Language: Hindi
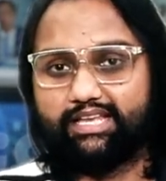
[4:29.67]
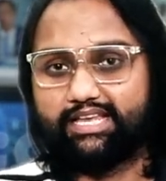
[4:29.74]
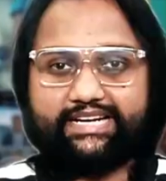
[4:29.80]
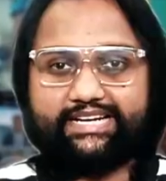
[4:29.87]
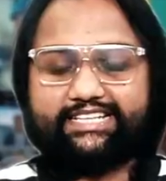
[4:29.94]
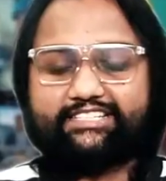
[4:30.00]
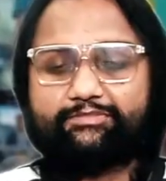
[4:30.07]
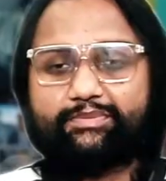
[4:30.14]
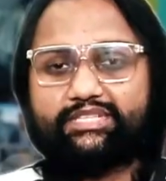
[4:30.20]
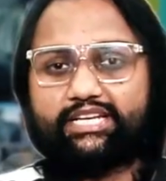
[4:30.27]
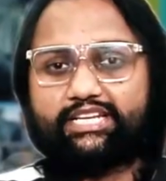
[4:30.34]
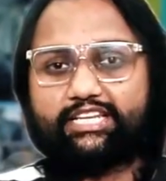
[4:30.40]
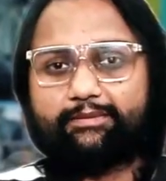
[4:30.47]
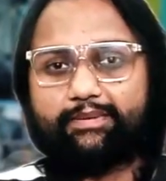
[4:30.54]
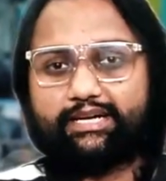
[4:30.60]
सेटिंग्स में
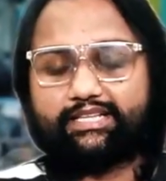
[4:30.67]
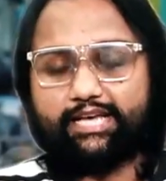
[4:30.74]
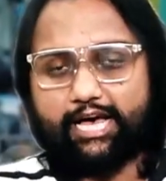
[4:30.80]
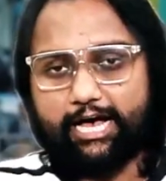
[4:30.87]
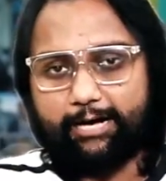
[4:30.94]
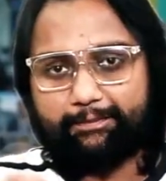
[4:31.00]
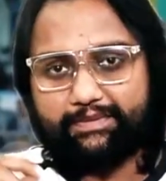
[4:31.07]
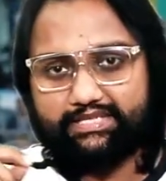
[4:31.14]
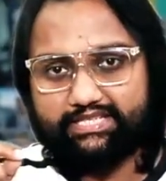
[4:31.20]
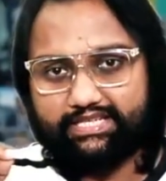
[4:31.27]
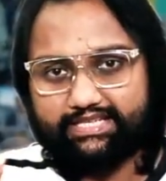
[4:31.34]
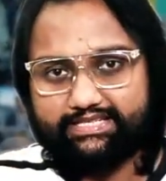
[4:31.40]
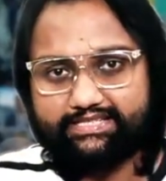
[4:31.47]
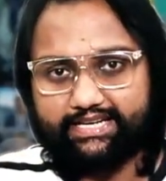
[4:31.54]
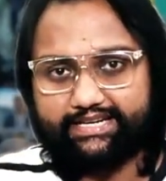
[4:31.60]
जाने के बाद आपने
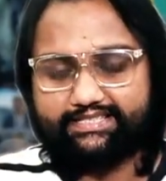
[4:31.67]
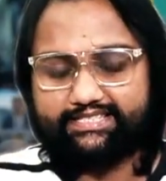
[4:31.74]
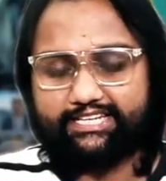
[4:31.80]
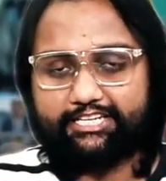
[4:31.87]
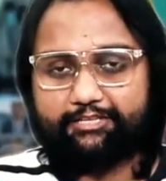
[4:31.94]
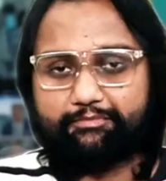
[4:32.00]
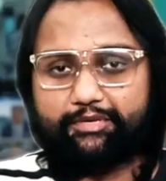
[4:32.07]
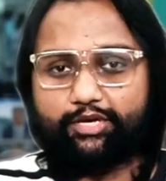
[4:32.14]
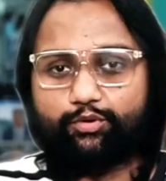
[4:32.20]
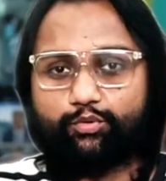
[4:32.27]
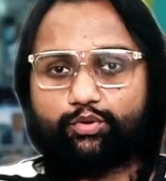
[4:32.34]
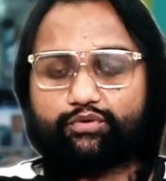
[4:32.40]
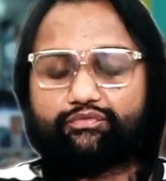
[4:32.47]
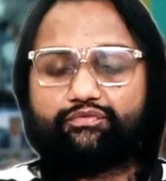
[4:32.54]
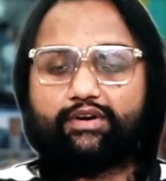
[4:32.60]
जाना है साइट सेटिंग में
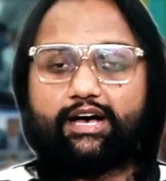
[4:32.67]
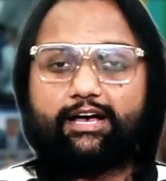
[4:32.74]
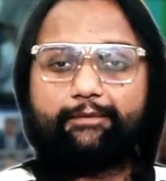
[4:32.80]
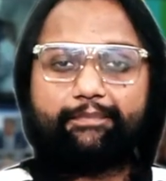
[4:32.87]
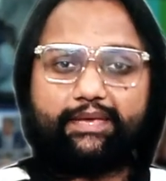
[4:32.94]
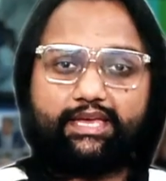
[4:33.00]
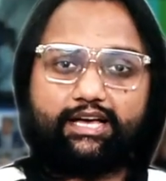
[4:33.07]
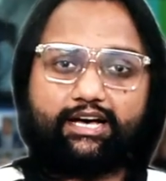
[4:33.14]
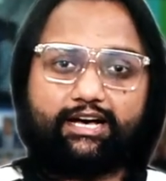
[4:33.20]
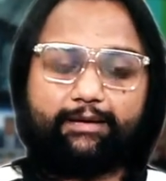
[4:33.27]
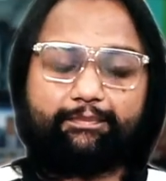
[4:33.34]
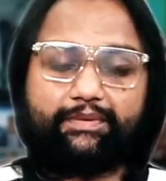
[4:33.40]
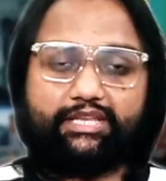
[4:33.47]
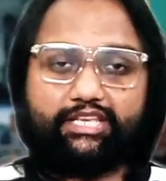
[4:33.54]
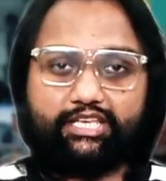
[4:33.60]
और वहां पे
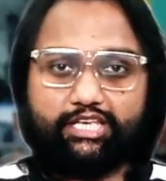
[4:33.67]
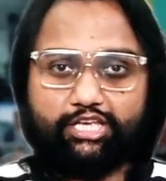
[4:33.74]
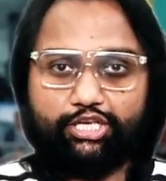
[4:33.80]
आपने